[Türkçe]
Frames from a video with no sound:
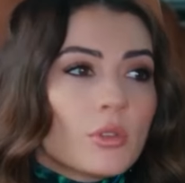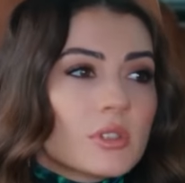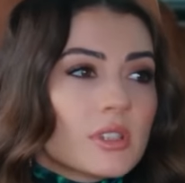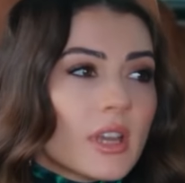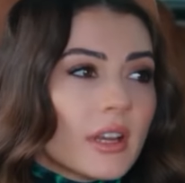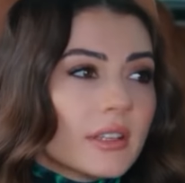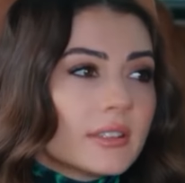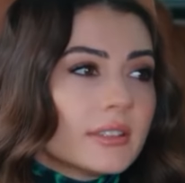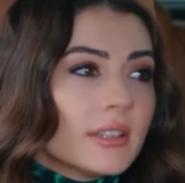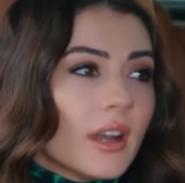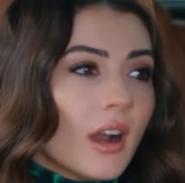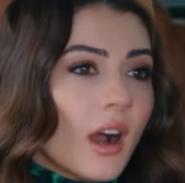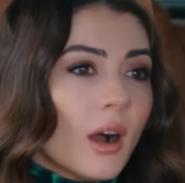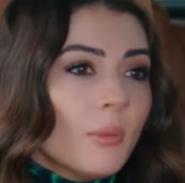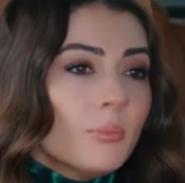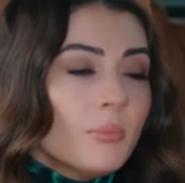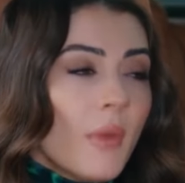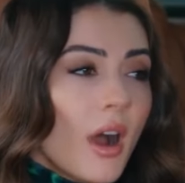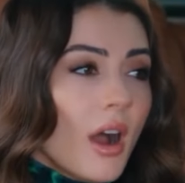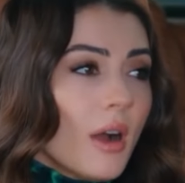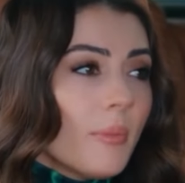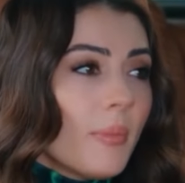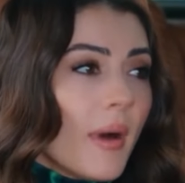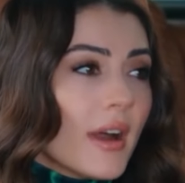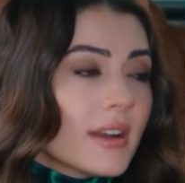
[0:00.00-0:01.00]
Ozan ya
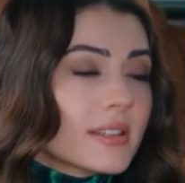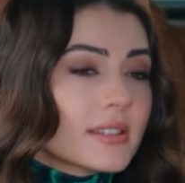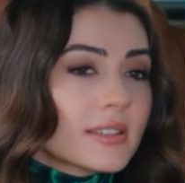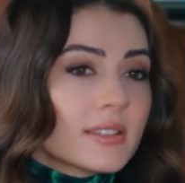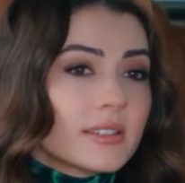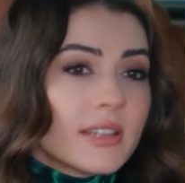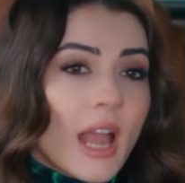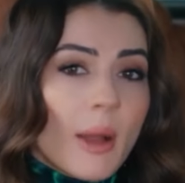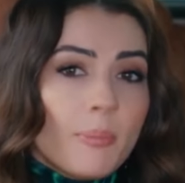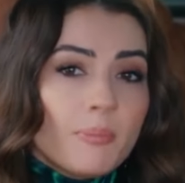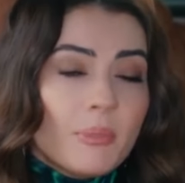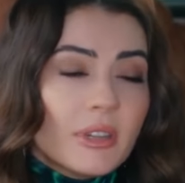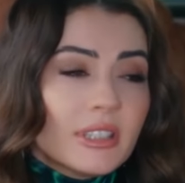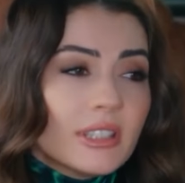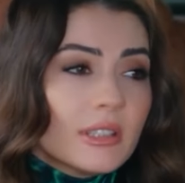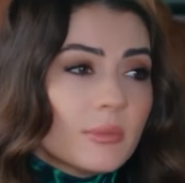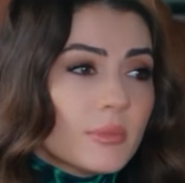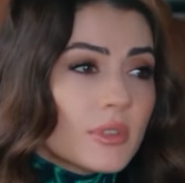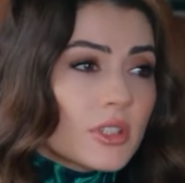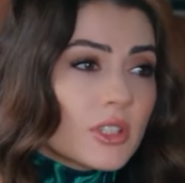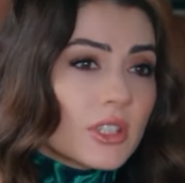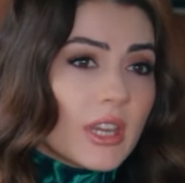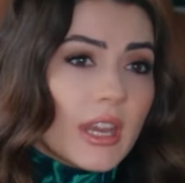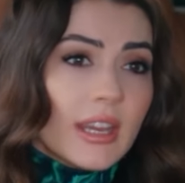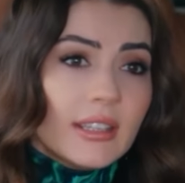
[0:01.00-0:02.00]
ama abarttın.
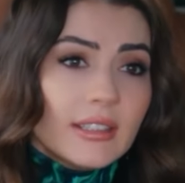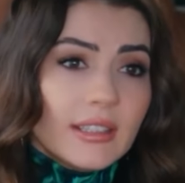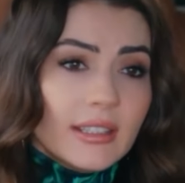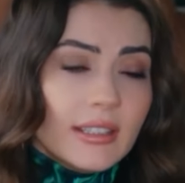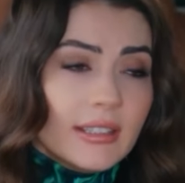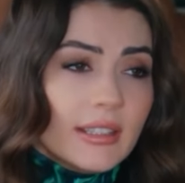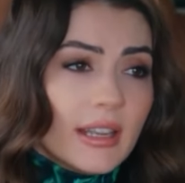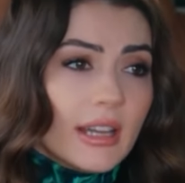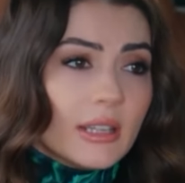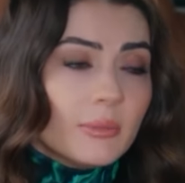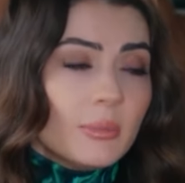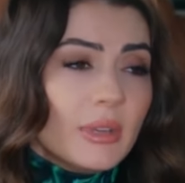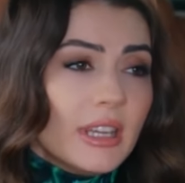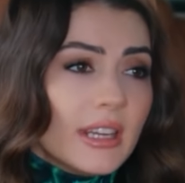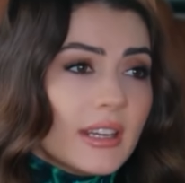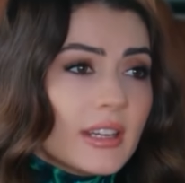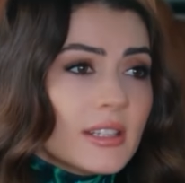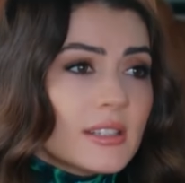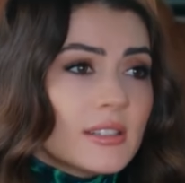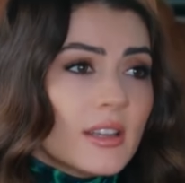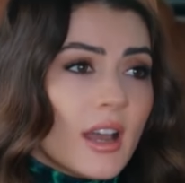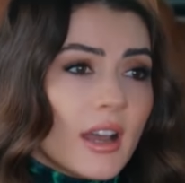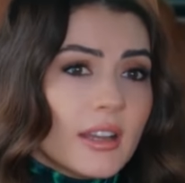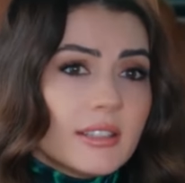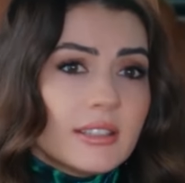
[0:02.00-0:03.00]
Yapmadığımız şey değil yani. Bir
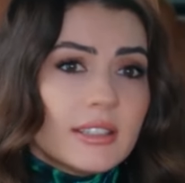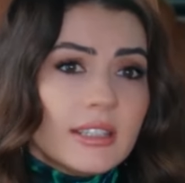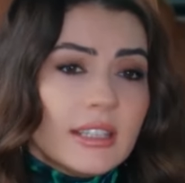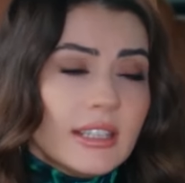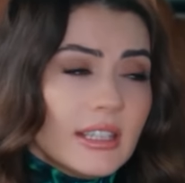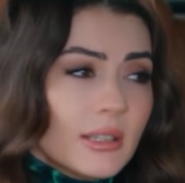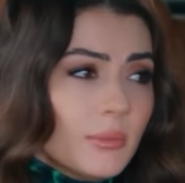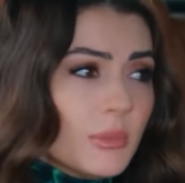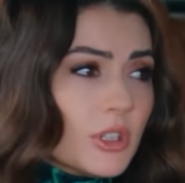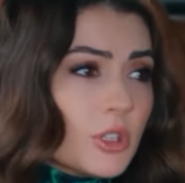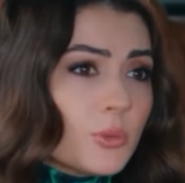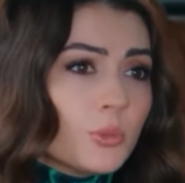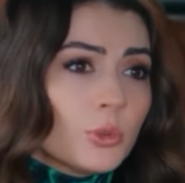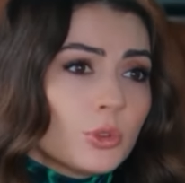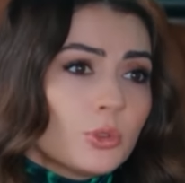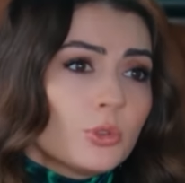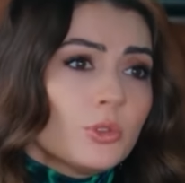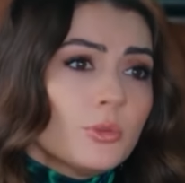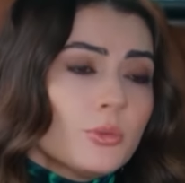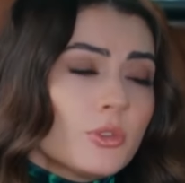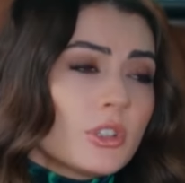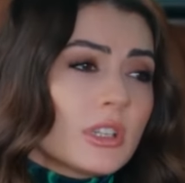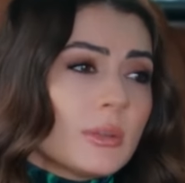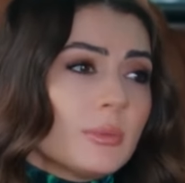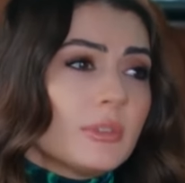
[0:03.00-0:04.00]
iki saat iyiymiş,
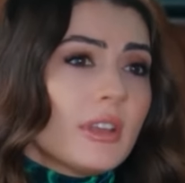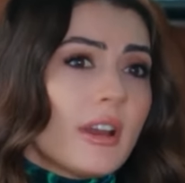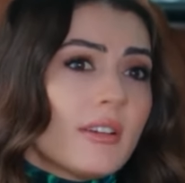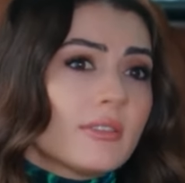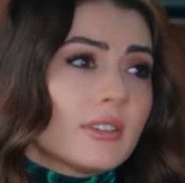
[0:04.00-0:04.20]
mutluymuş gibi